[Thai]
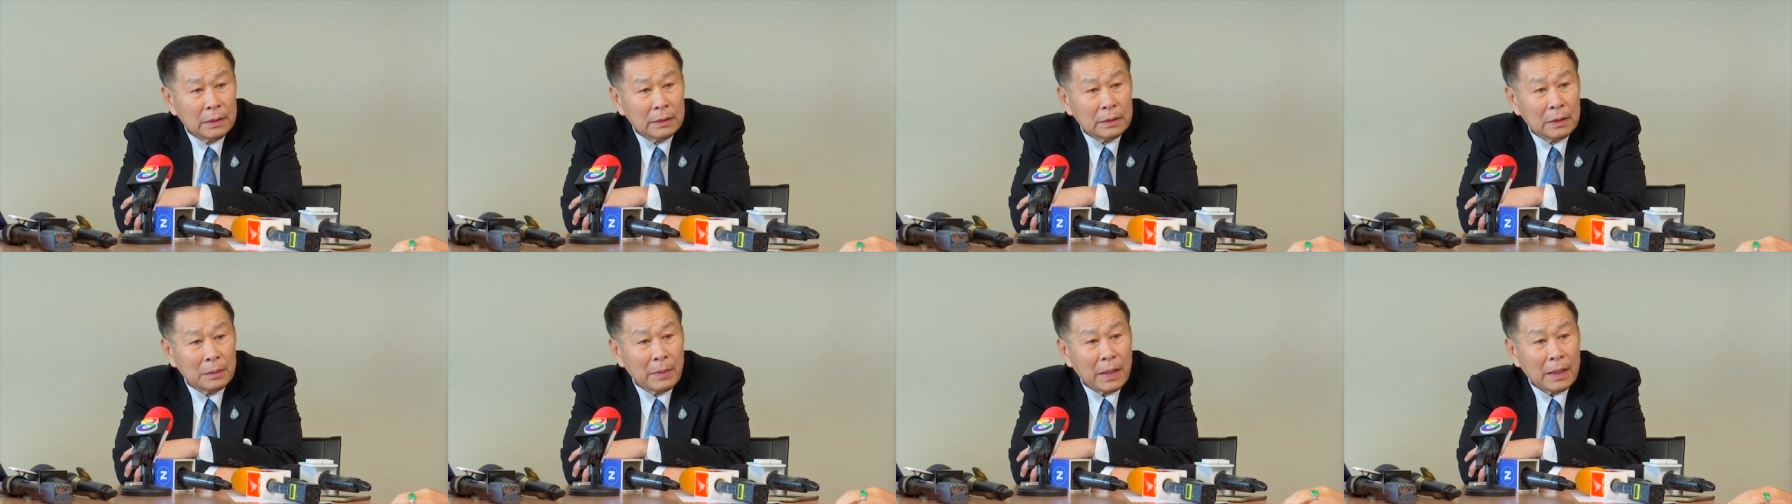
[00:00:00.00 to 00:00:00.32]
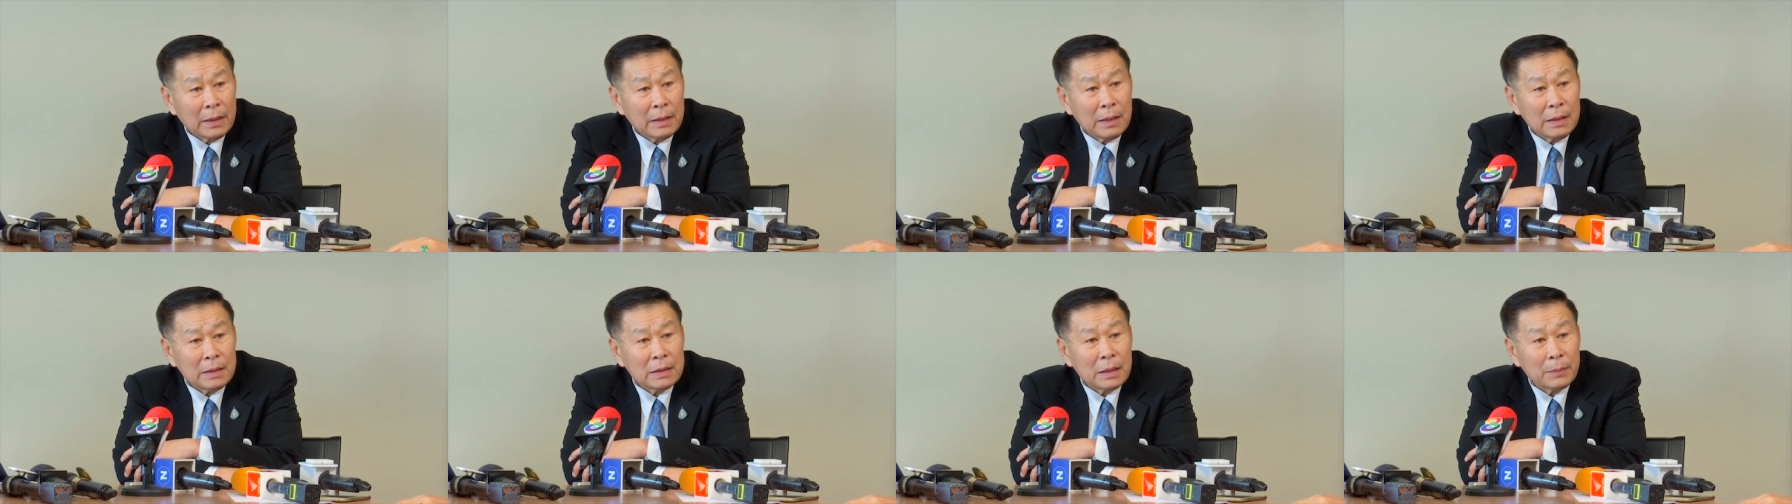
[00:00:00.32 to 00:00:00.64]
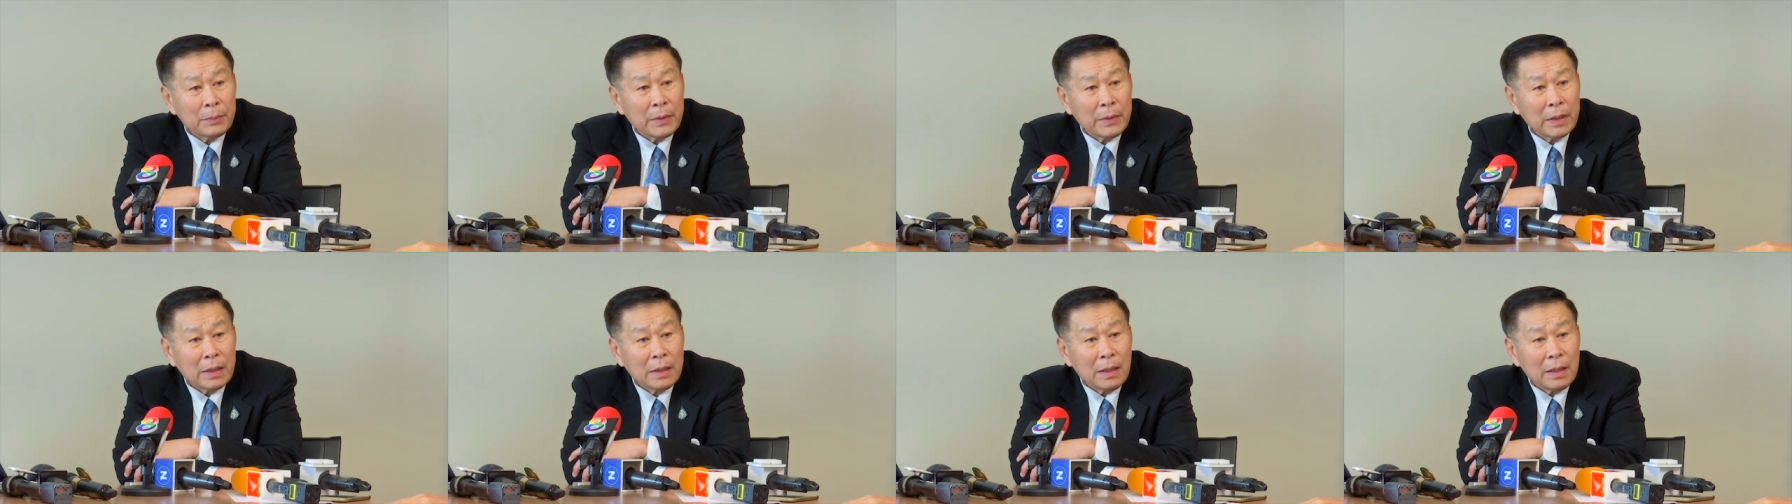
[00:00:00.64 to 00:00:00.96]
ถึงแม้ท่าน
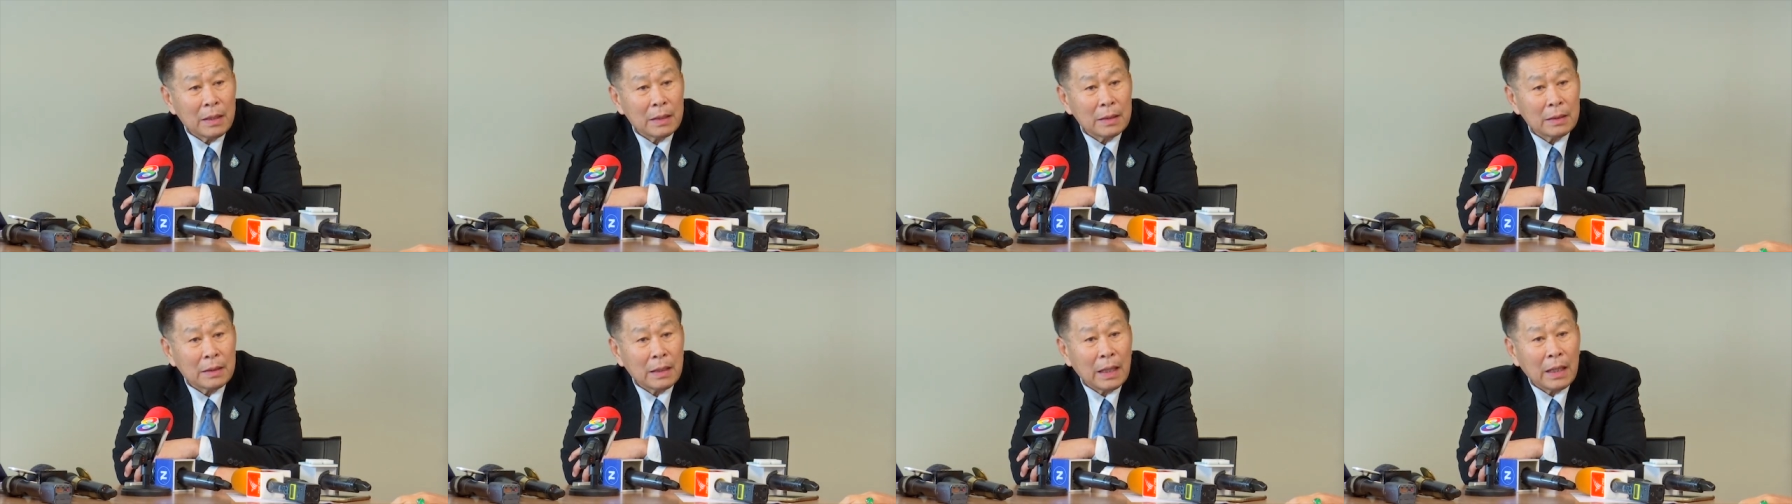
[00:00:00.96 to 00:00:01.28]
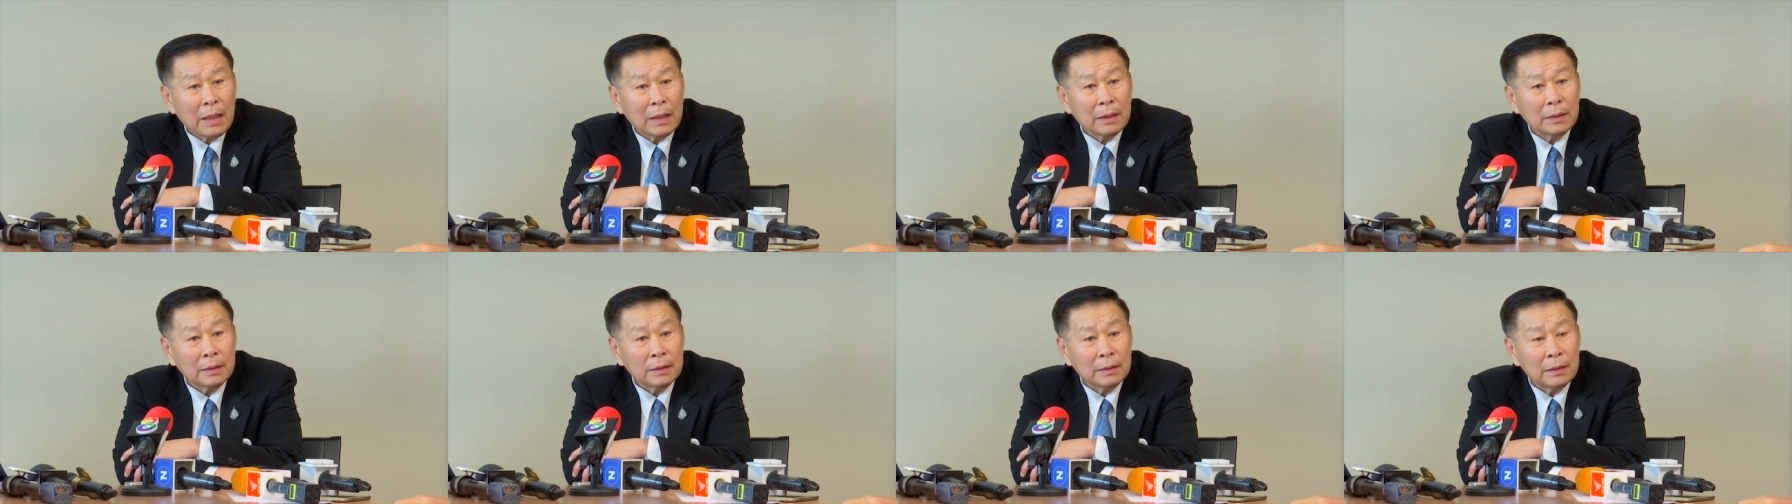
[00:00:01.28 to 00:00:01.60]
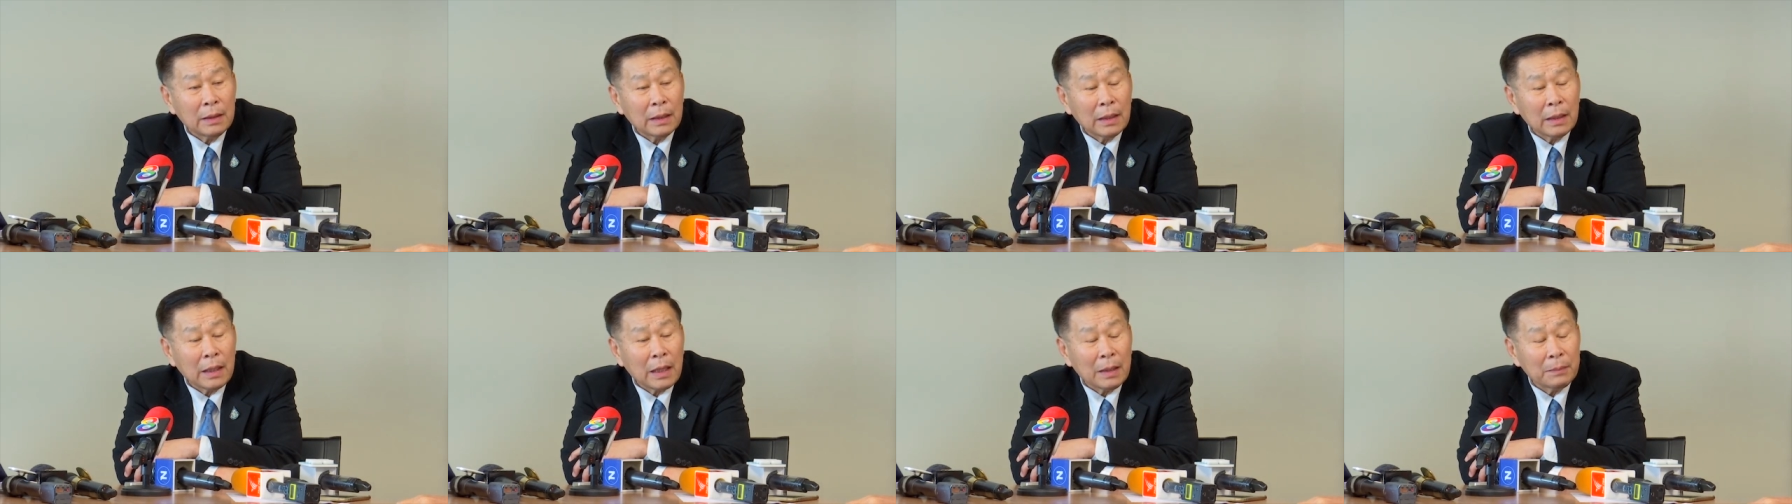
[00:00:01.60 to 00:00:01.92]
จะเป็นข้าราชการ
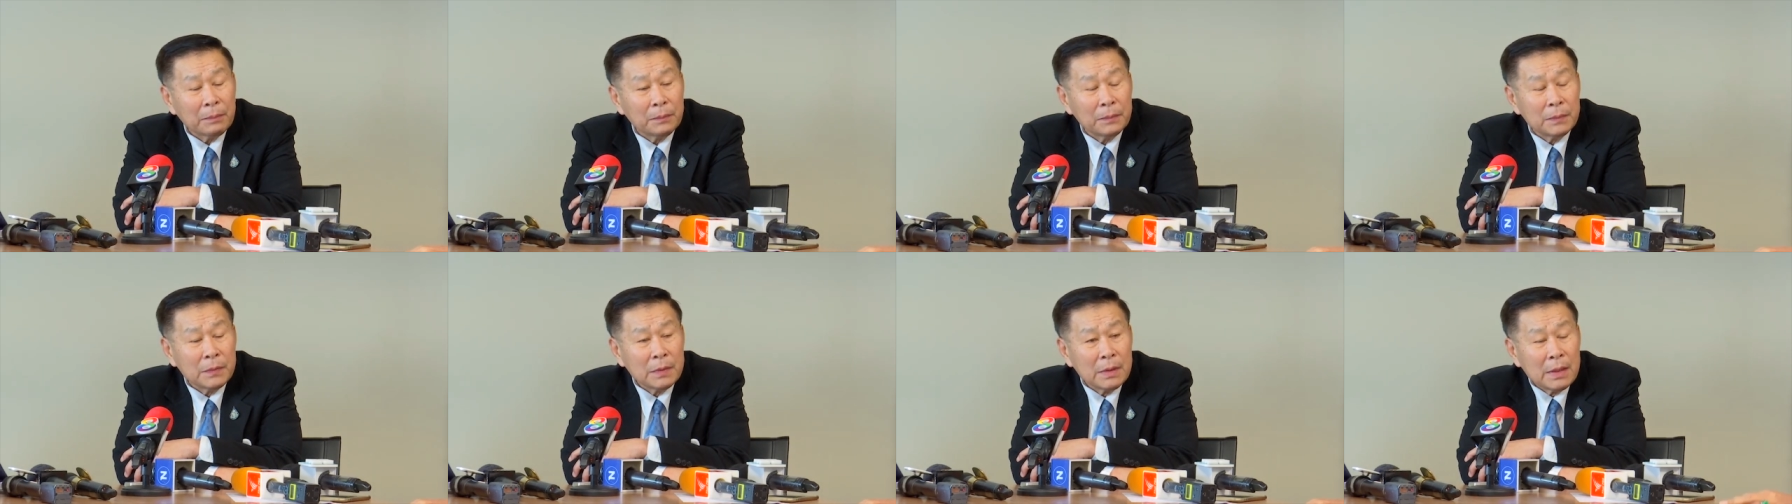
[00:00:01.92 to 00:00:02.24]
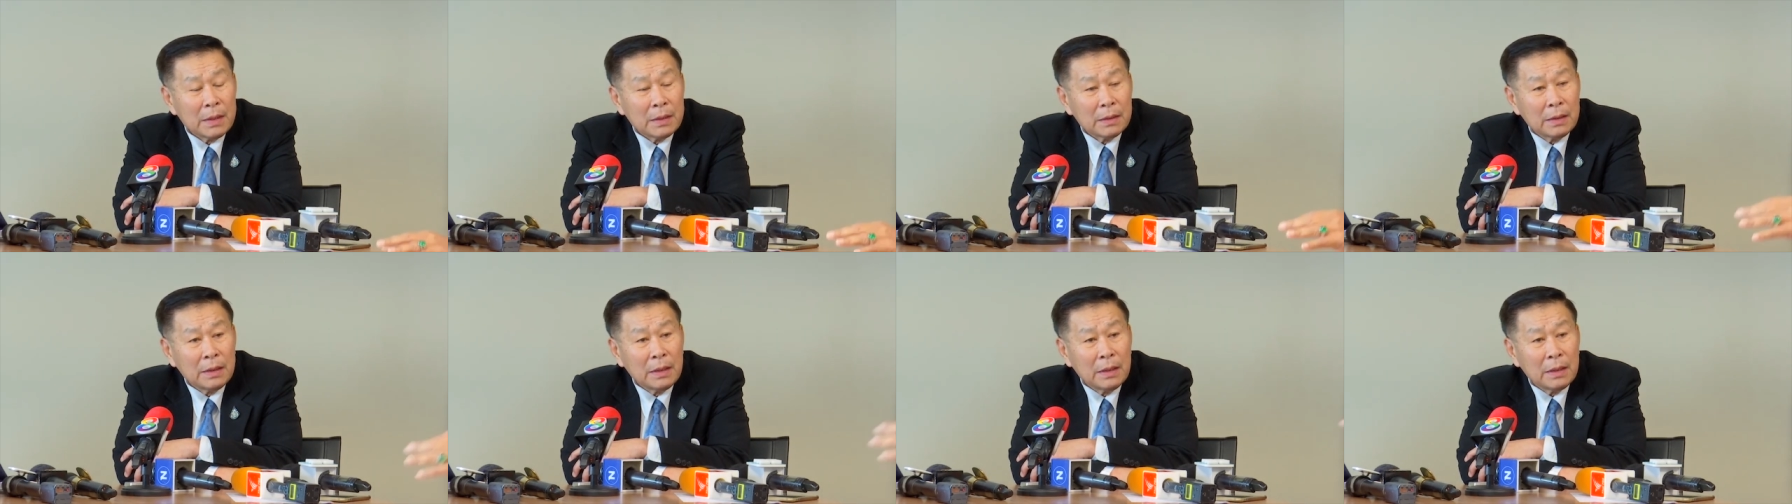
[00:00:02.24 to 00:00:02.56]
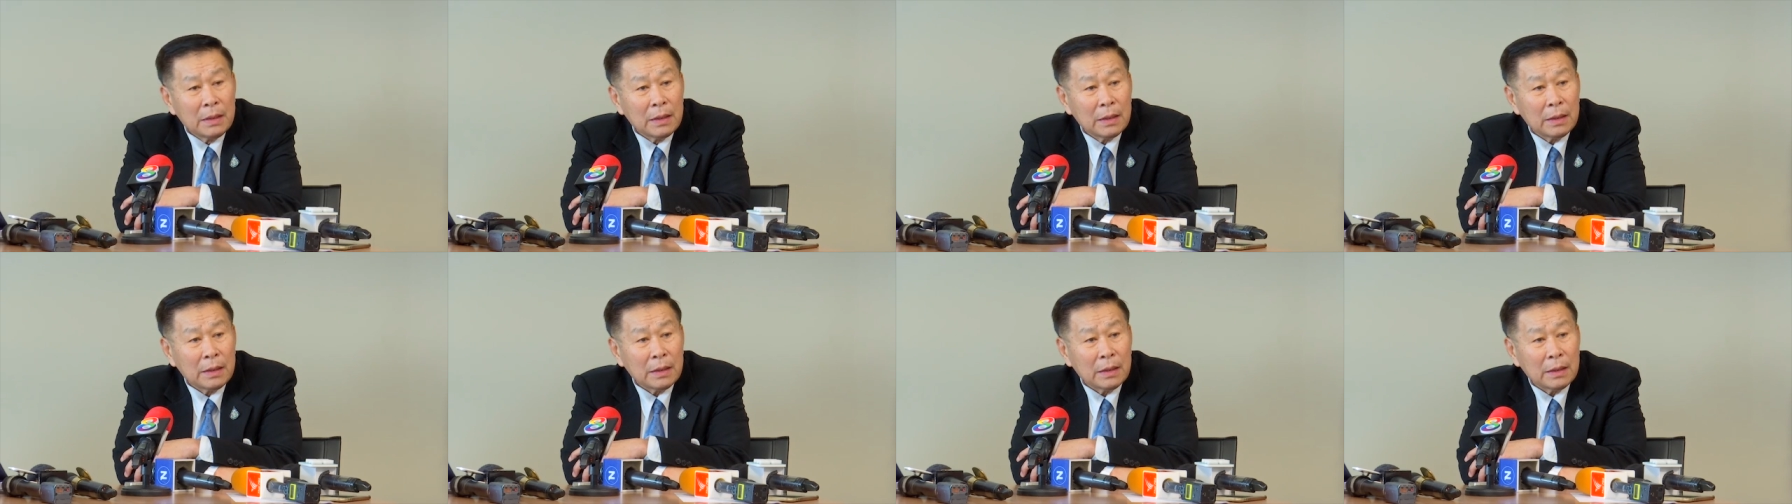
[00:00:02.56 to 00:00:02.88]
นะครับที่